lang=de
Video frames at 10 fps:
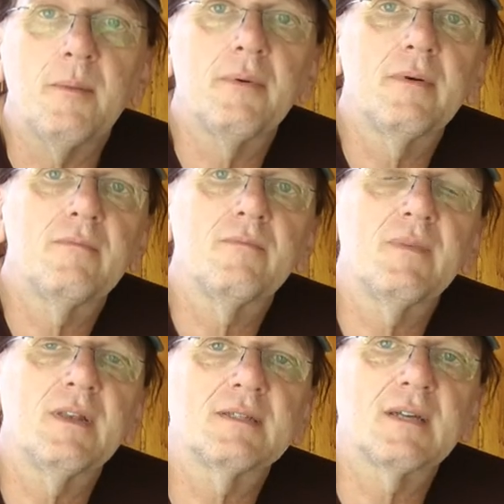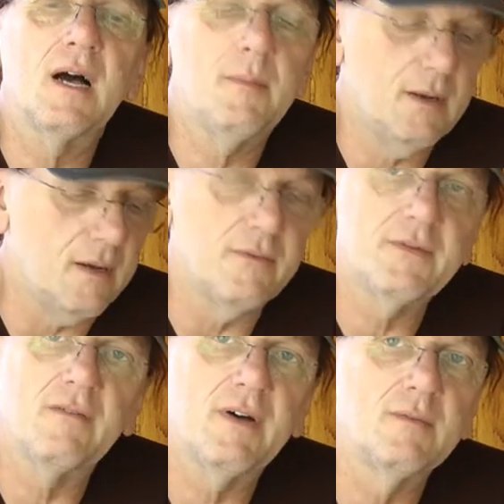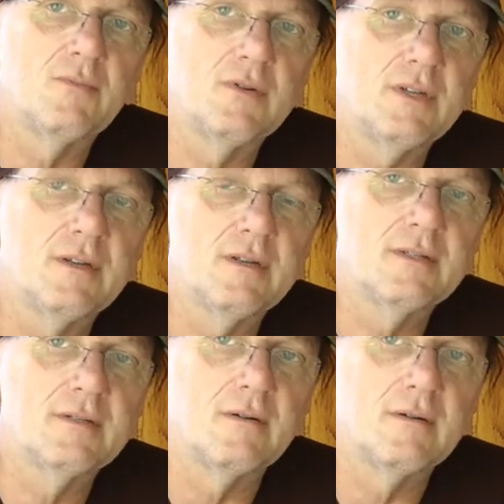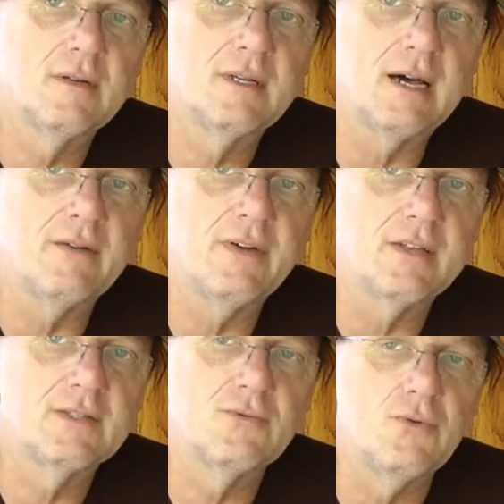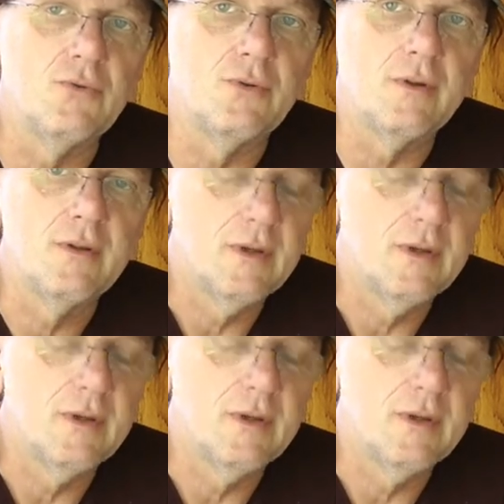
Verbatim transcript: ab wenn das Kabel auf der Wand montiert ist und anfängt zu glühen.